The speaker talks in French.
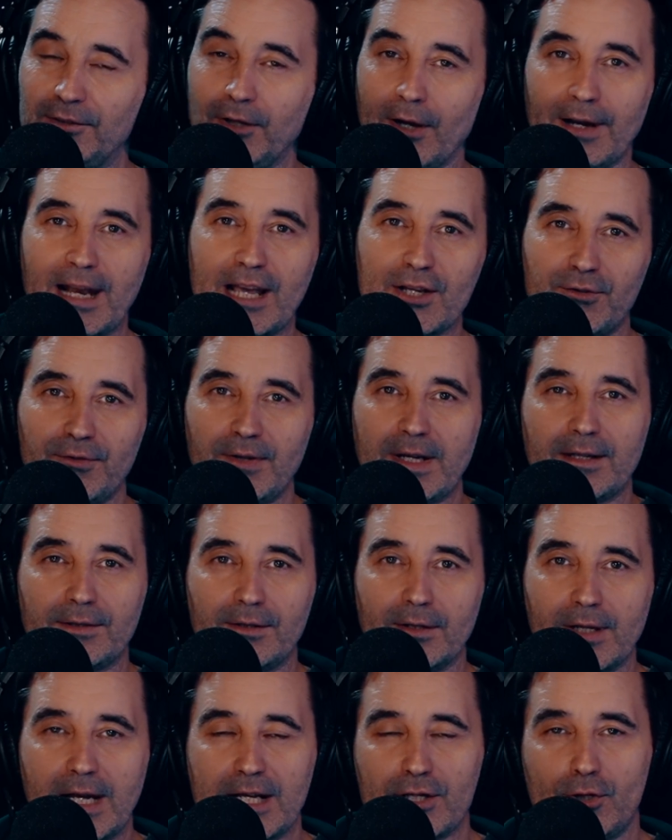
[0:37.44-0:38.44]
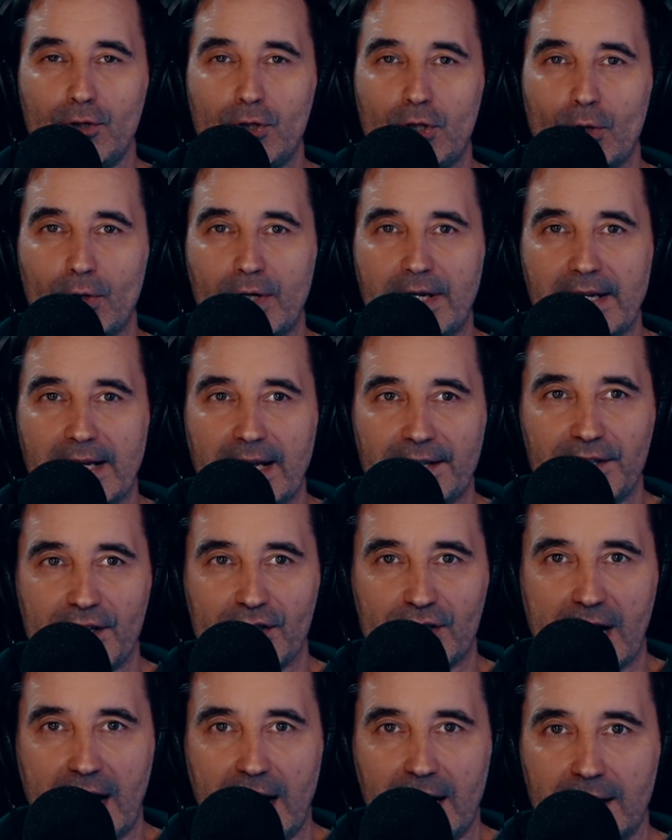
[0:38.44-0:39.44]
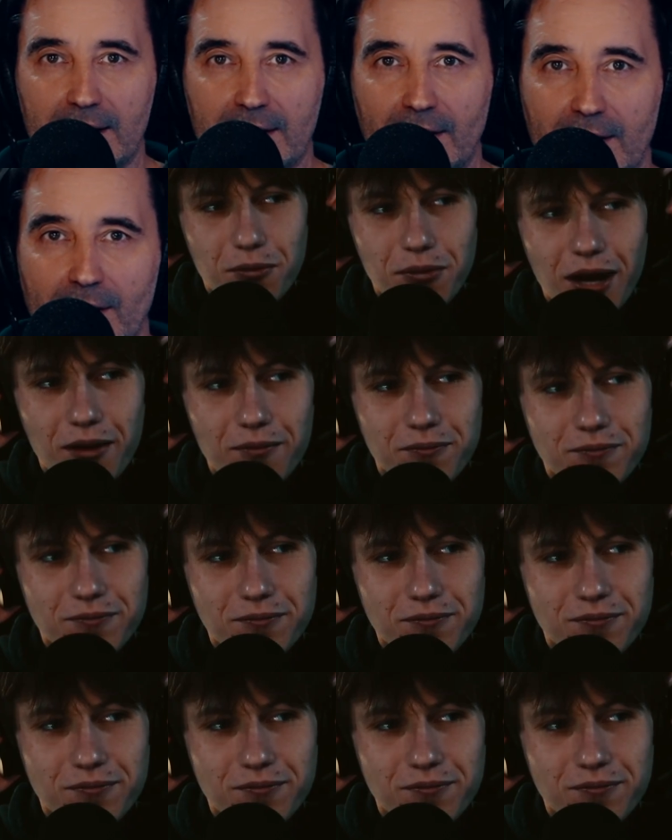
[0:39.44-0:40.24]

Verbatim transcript: Attends, là je viens de, là je suis choqué là déjà. T'es chaque bar.